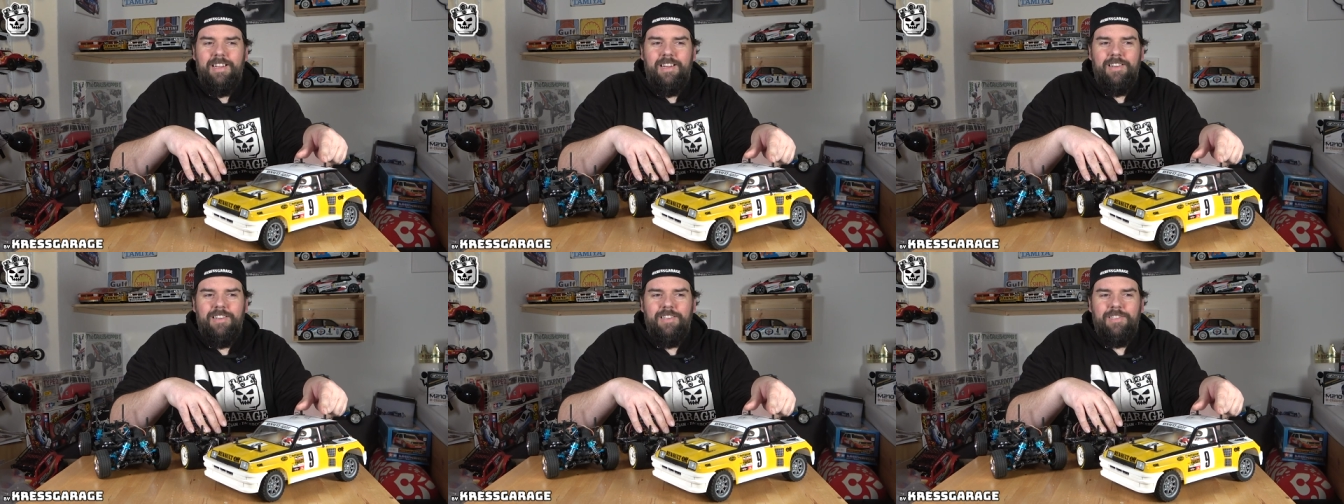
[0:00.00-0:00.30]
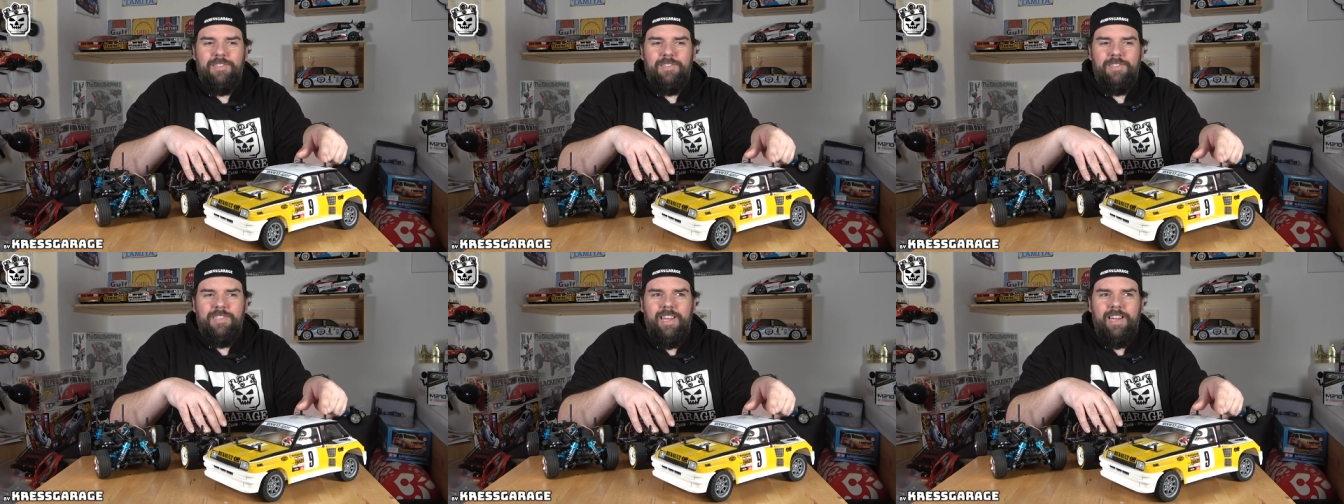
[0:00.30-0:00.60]
äh,
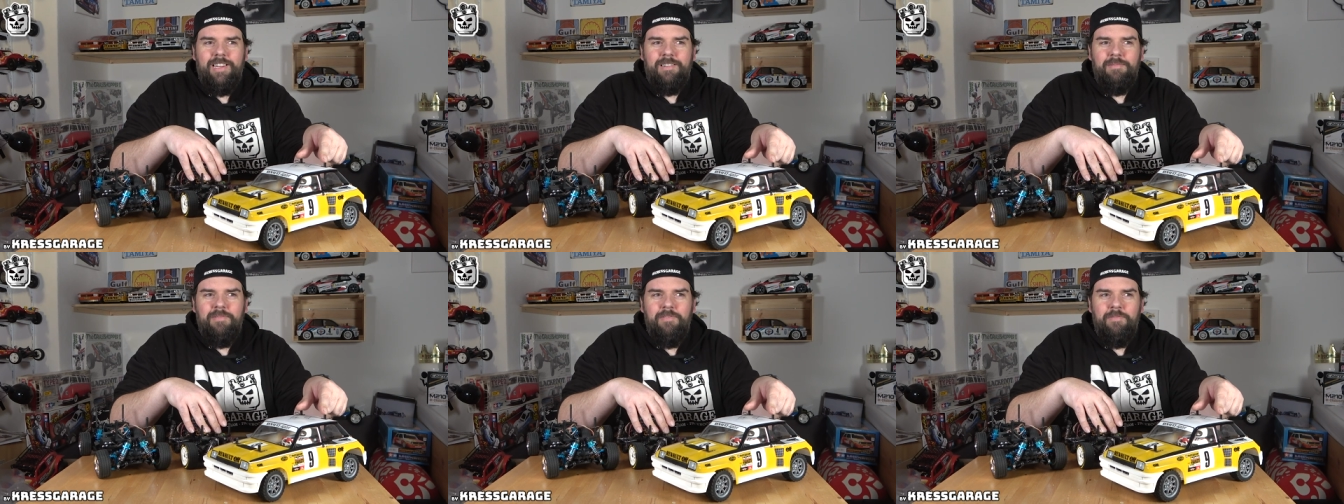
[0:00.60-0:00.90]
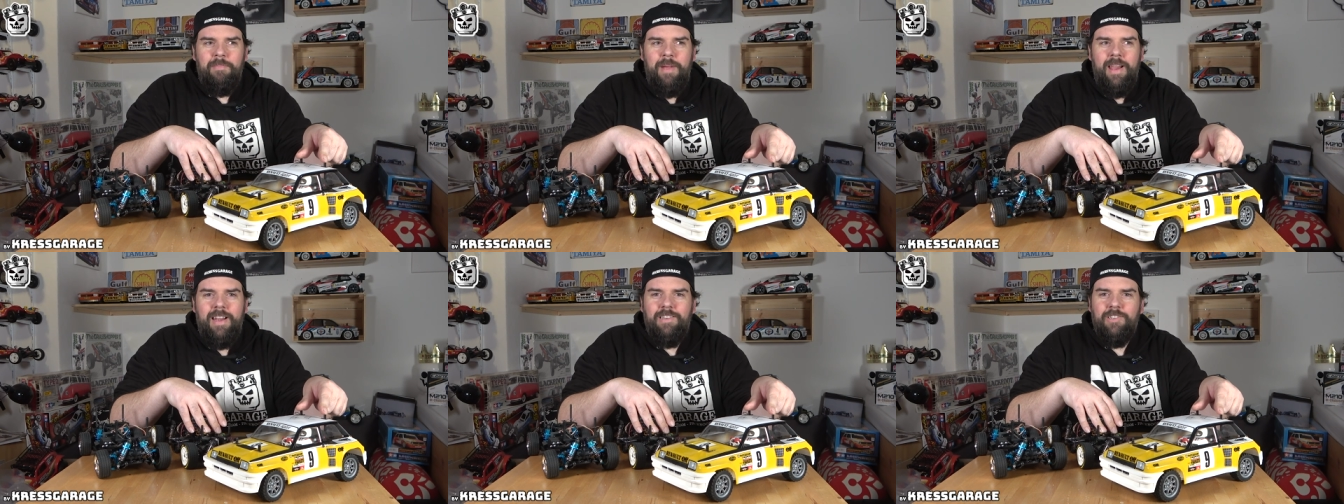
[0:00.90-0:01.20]
sozusagen
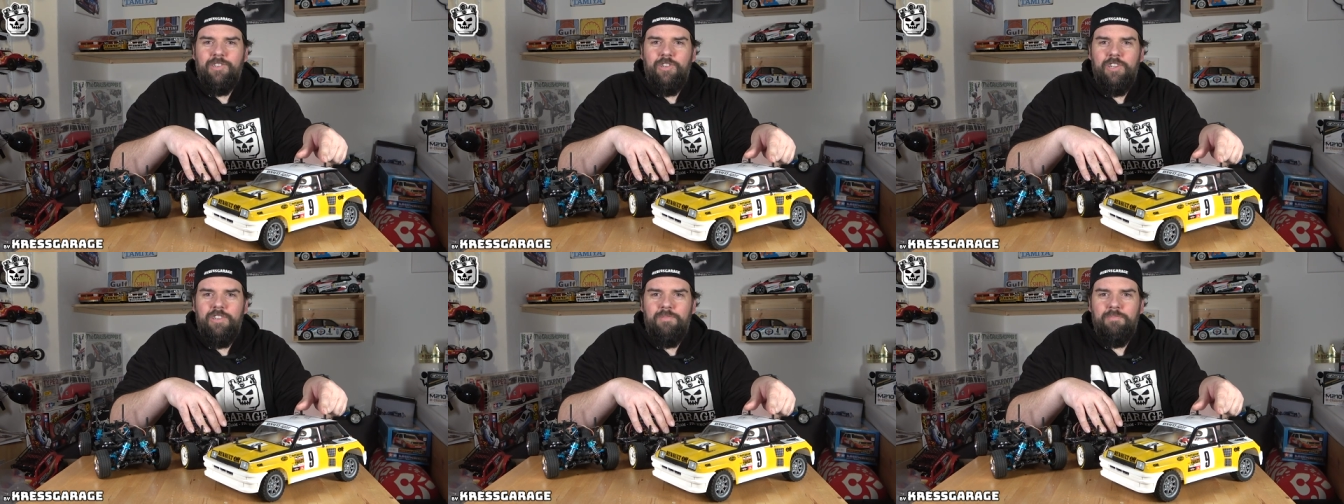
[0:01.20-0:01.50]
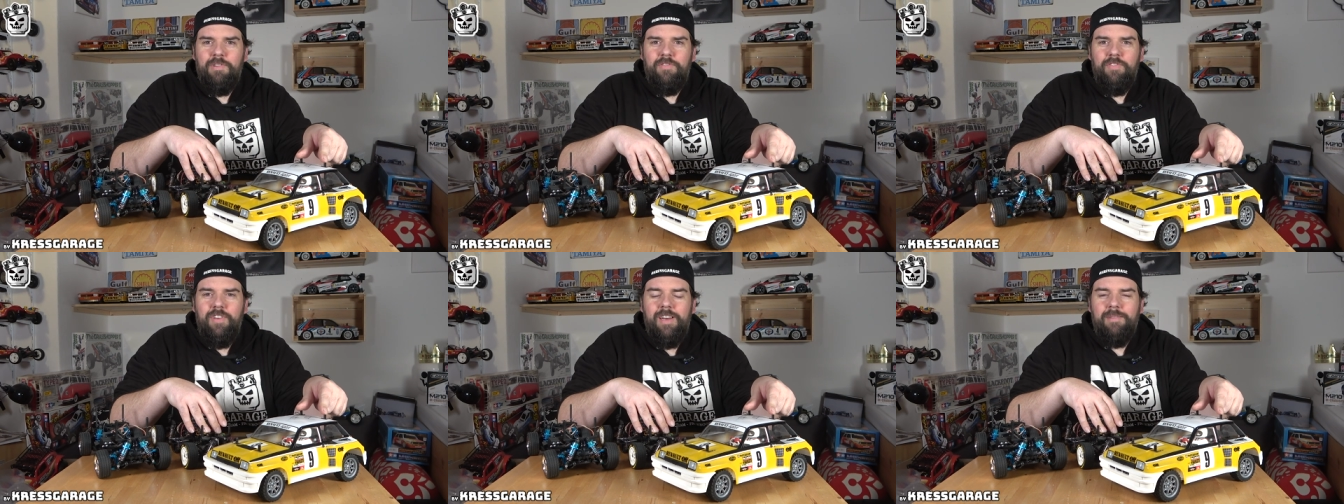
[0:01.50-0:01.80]
melden konnten,
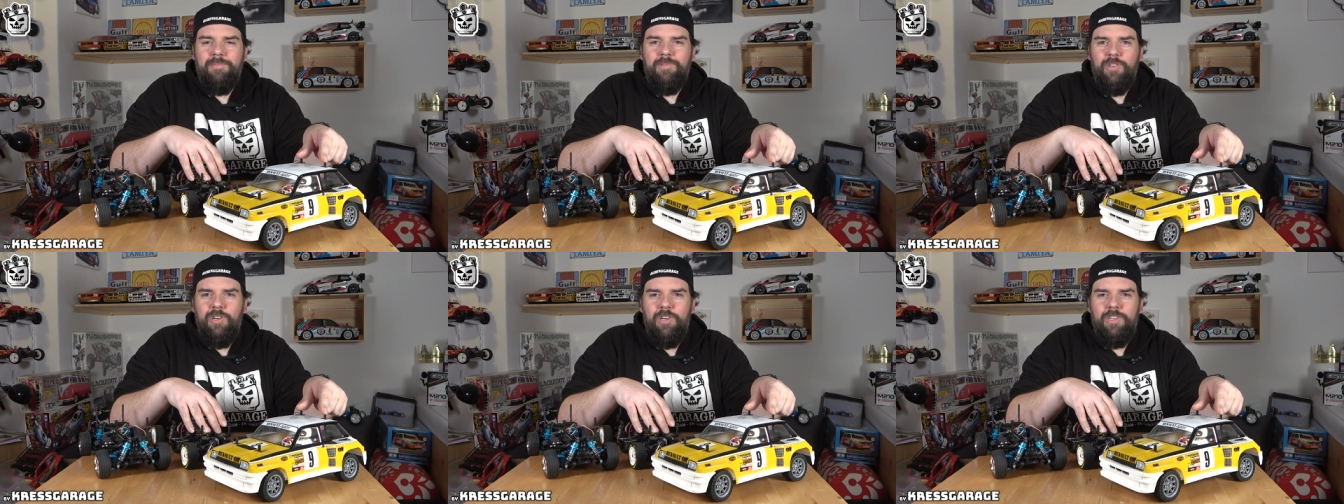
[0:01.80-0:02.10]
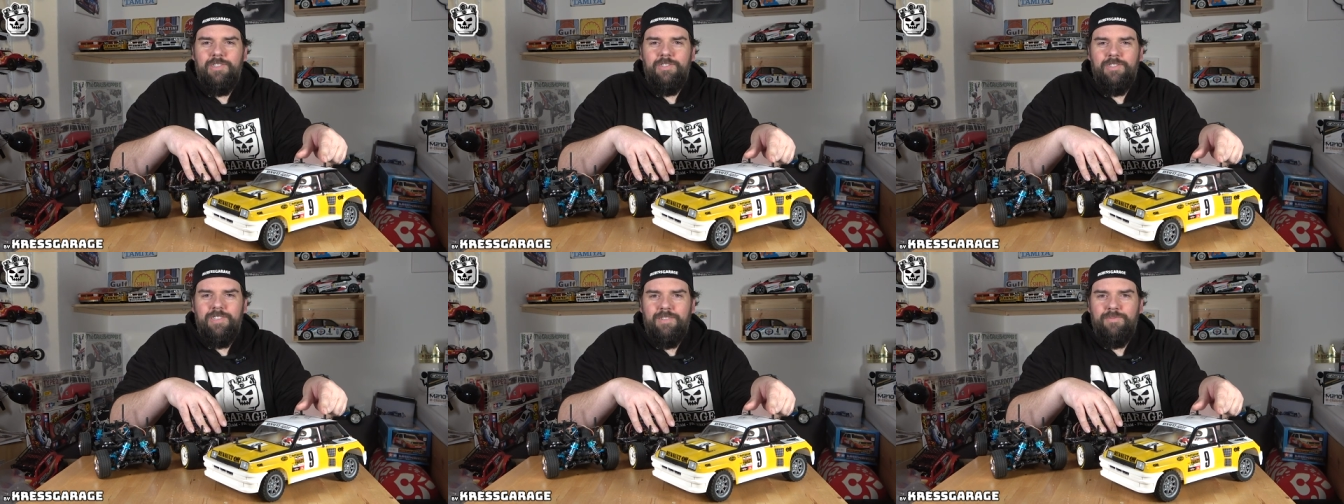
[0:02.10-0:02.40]
bewerben konnten.